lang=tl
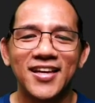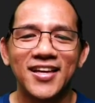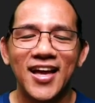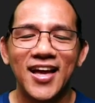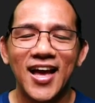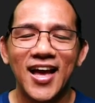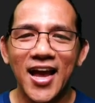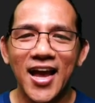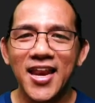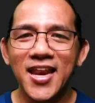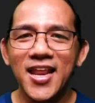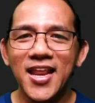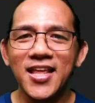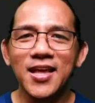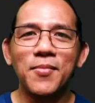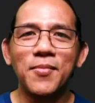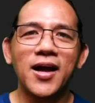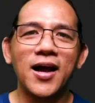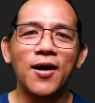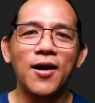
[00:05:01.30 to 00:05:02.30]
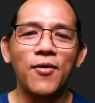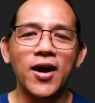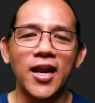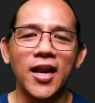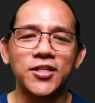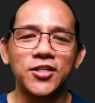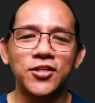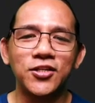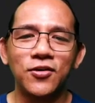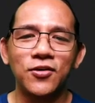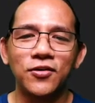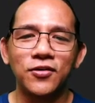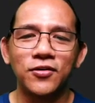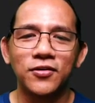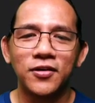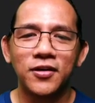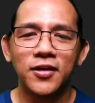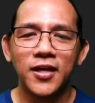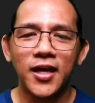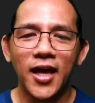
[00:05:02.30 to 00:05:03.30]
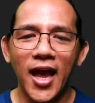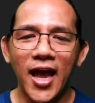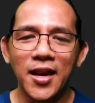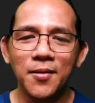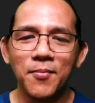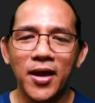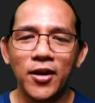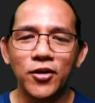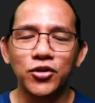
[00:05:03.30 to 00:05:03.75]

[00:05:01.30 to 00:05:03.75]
Ang hindi niya magawa class yung n minus